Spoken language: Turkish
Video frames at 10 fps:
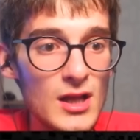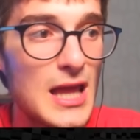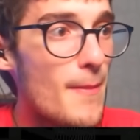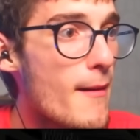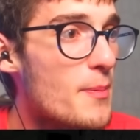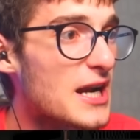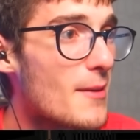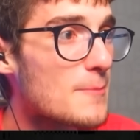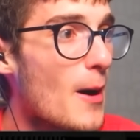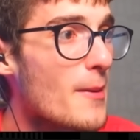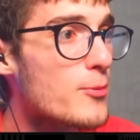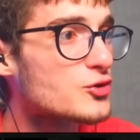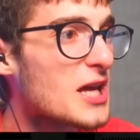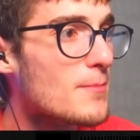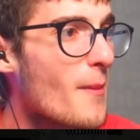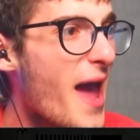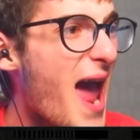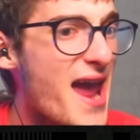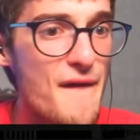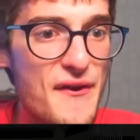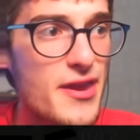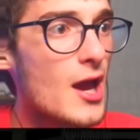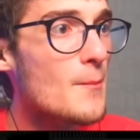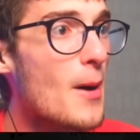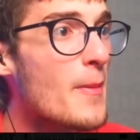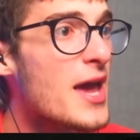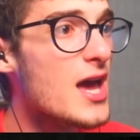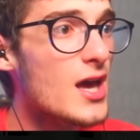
Lan Bobby bana bak. Bobby buradayım. Bobby hey. Şişt, Bobby.